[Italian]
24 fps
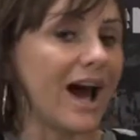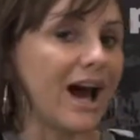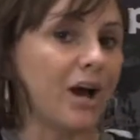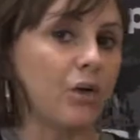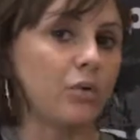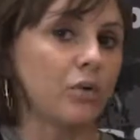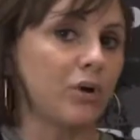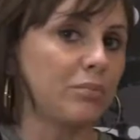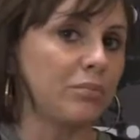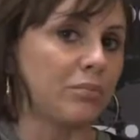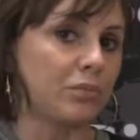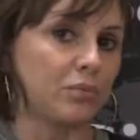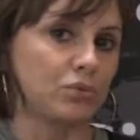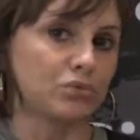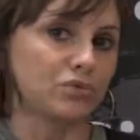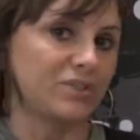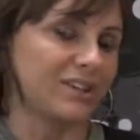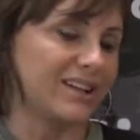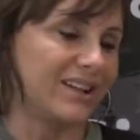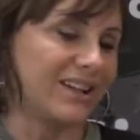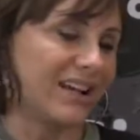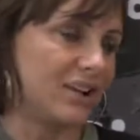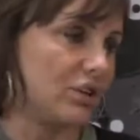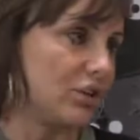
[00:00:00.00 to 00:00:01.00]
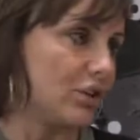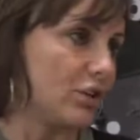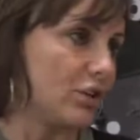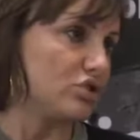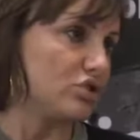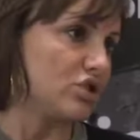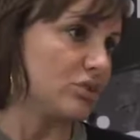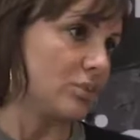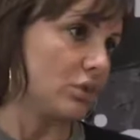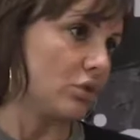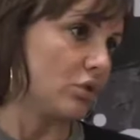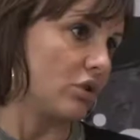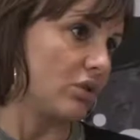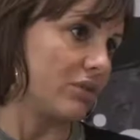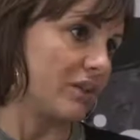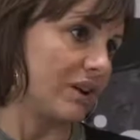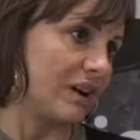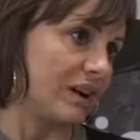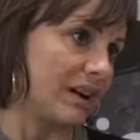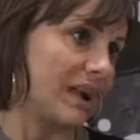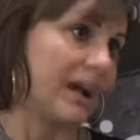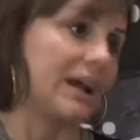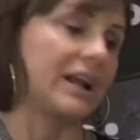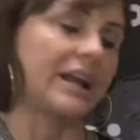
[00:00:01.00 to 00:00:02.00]
A quel punto è chiaro si può
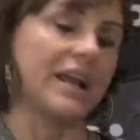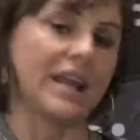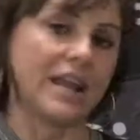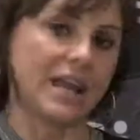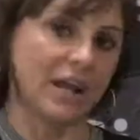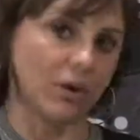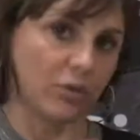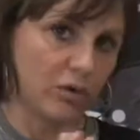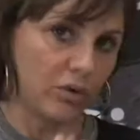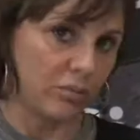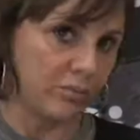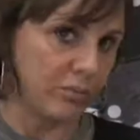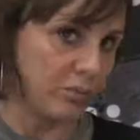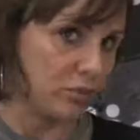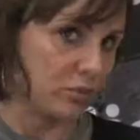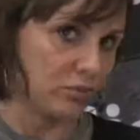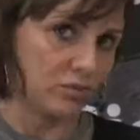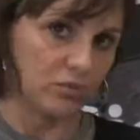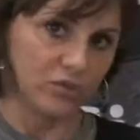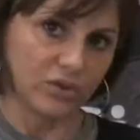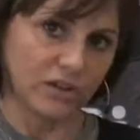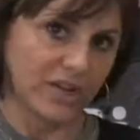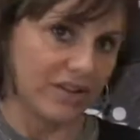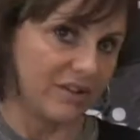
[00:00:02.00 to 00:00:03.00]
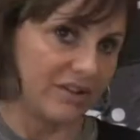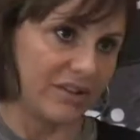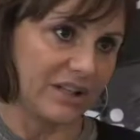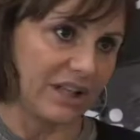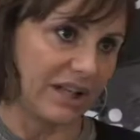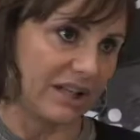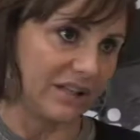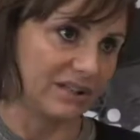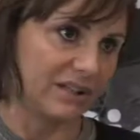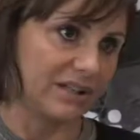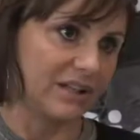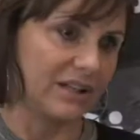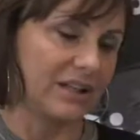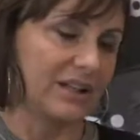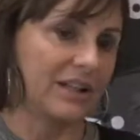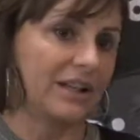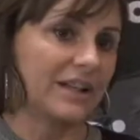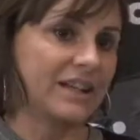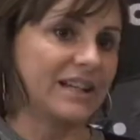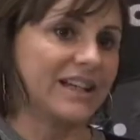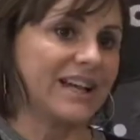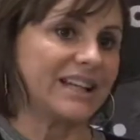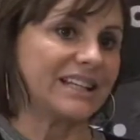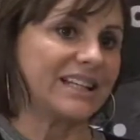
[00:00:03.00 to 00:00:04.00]
governare e a quel punto è evidente
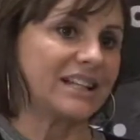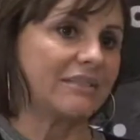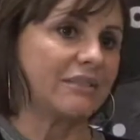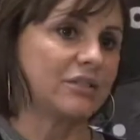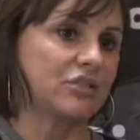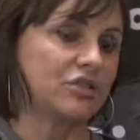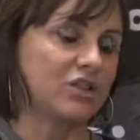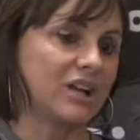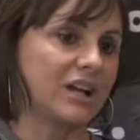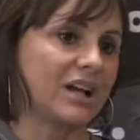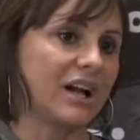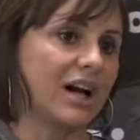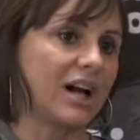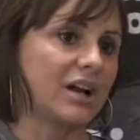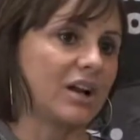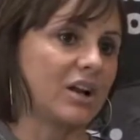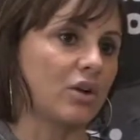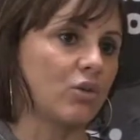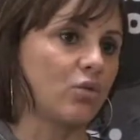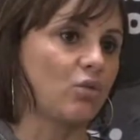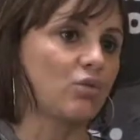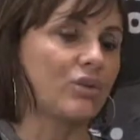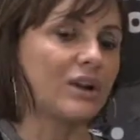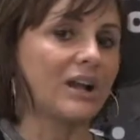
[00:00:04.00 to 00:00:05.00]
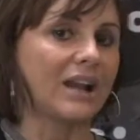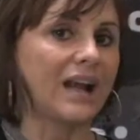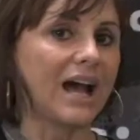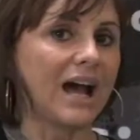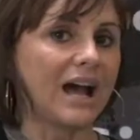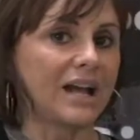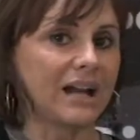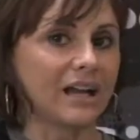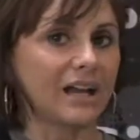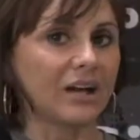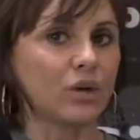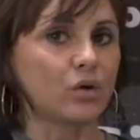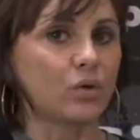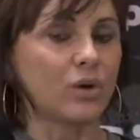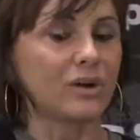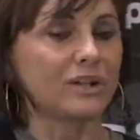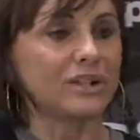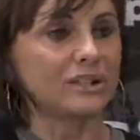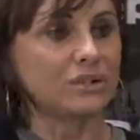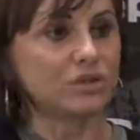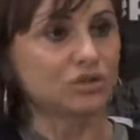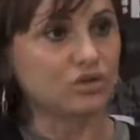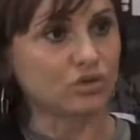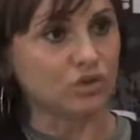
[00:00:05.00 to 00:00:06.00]
che devi cercare una larga
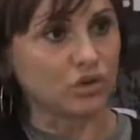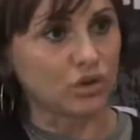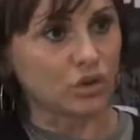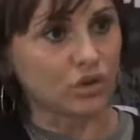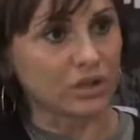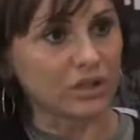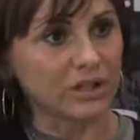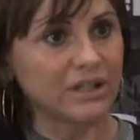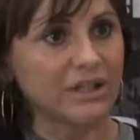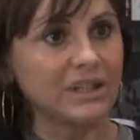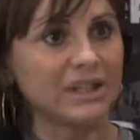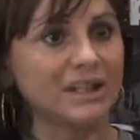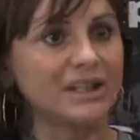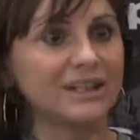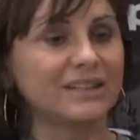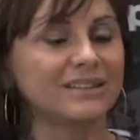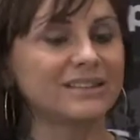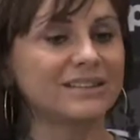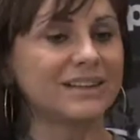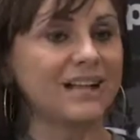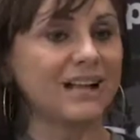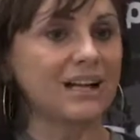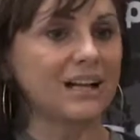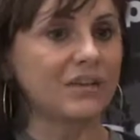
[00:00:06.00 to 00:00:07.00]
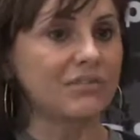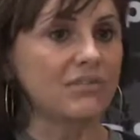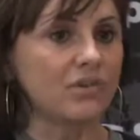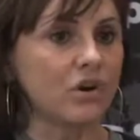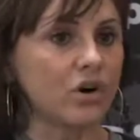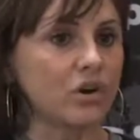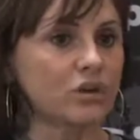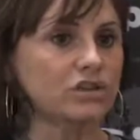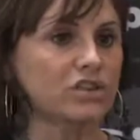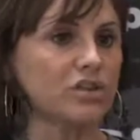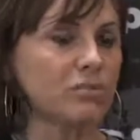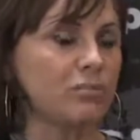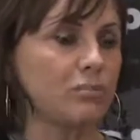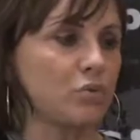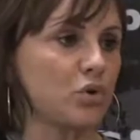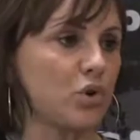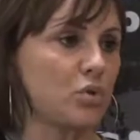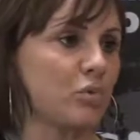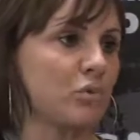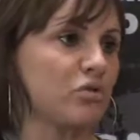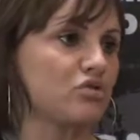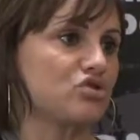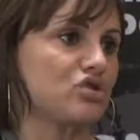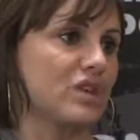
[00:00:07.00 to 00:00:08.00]
coalizione tra le forze più
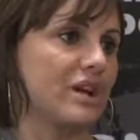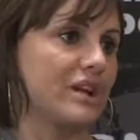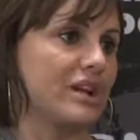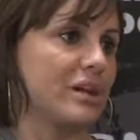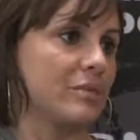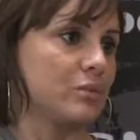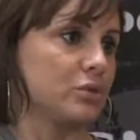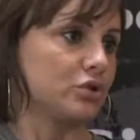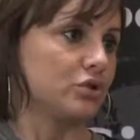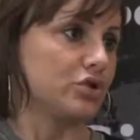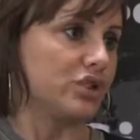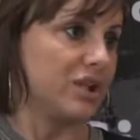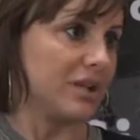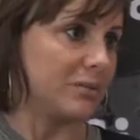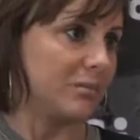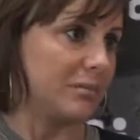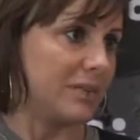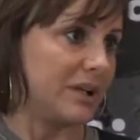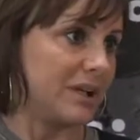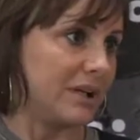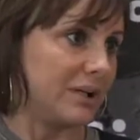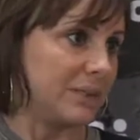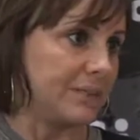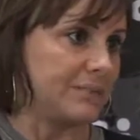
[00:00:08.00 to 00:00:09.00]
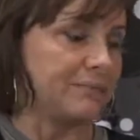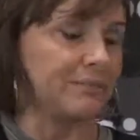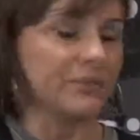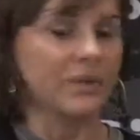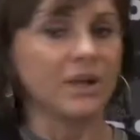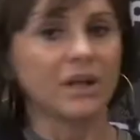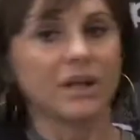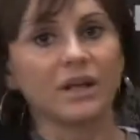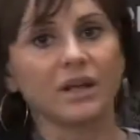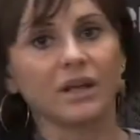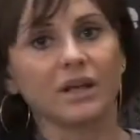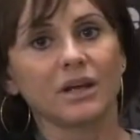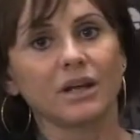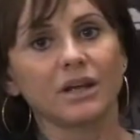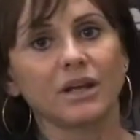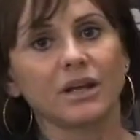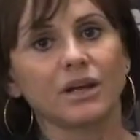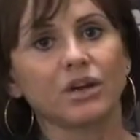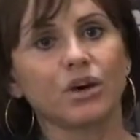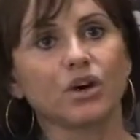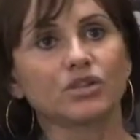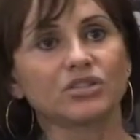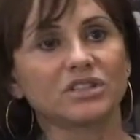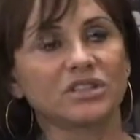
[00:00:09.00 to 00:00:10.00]
omogenee possibili.
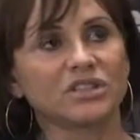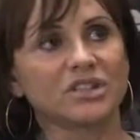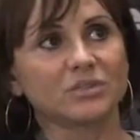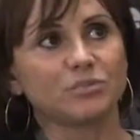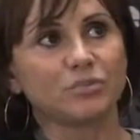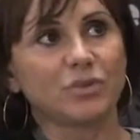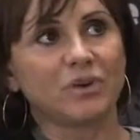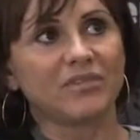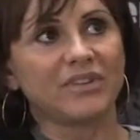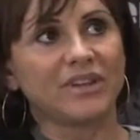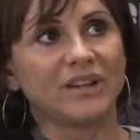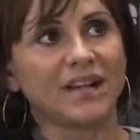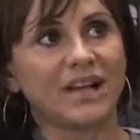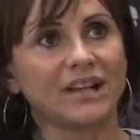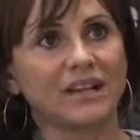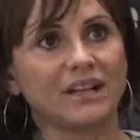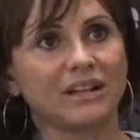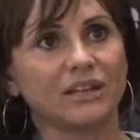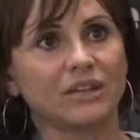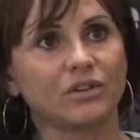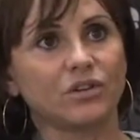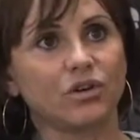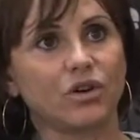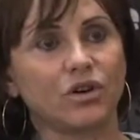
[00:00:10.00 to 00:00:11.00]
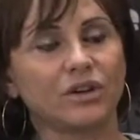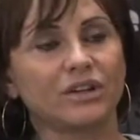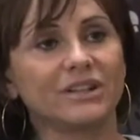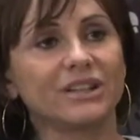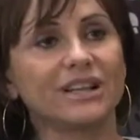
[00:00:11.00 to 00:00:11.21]
Cosa si può avverare da noi?